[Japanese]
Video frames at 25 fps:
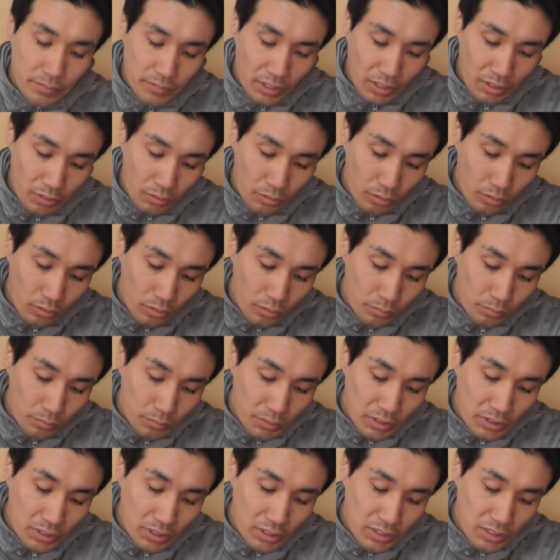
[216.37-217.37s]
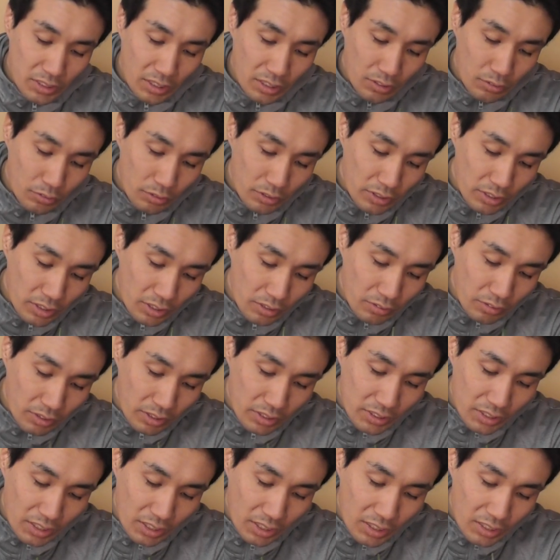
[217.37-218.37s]
あの水につけといてと
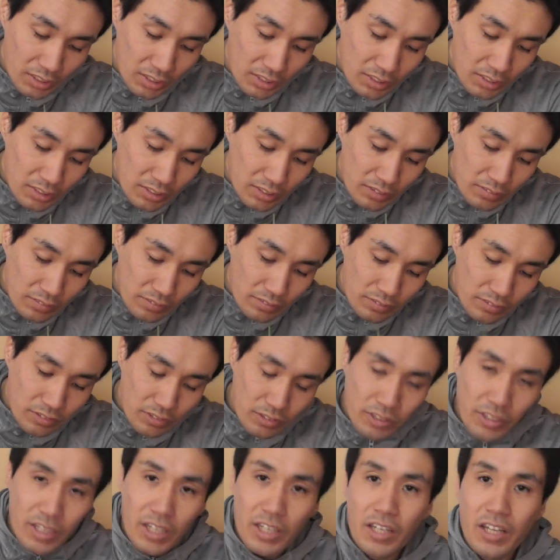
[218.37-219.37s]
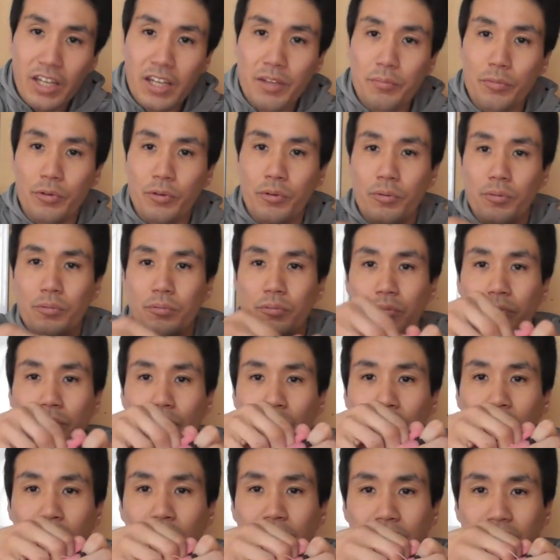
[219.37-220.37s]
かさ抜けないもん本当
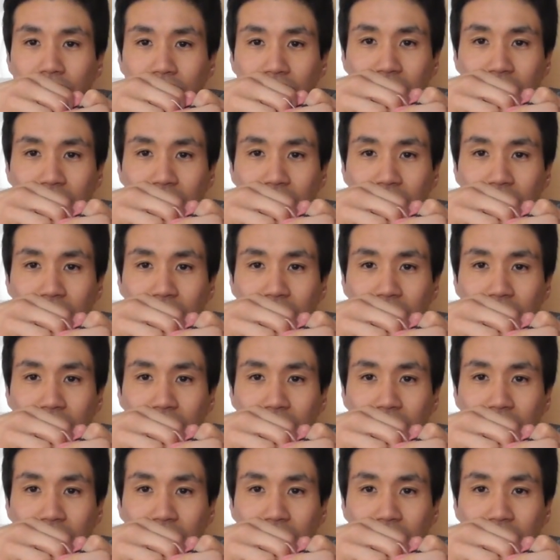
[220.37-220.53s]
に